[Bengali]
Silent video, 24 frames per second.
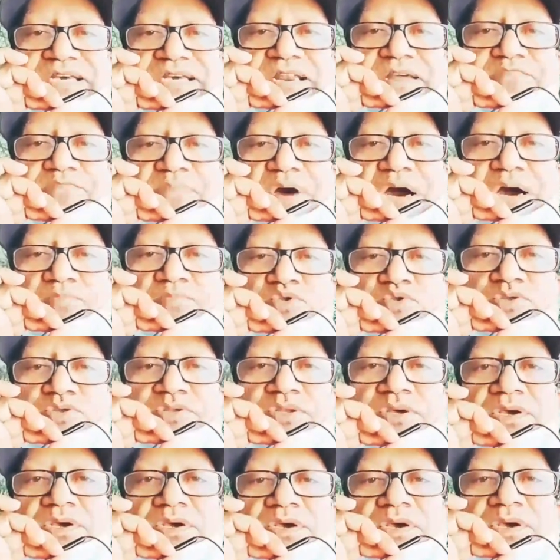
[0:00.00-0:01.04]
সেলিম মাহমুদ
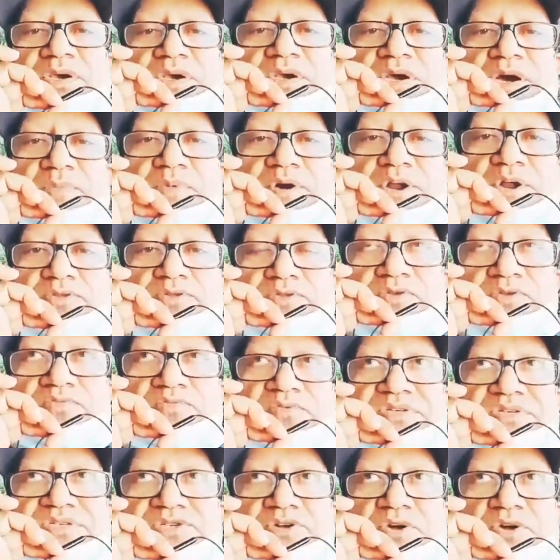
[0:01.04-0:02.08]
আমার
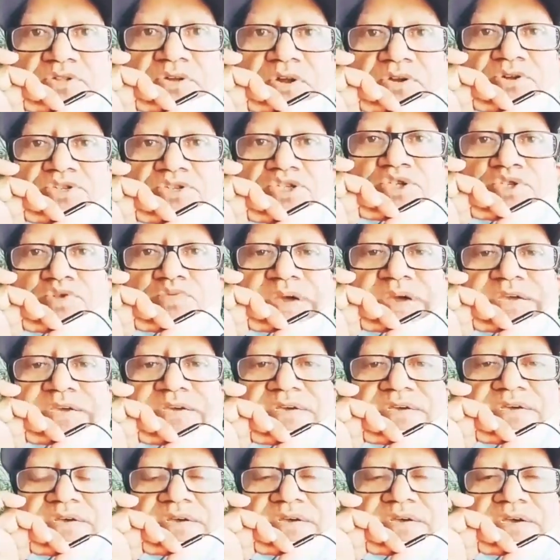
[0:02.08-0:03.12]
অত্যন্ত স্নেহধন্য ছোট ভাই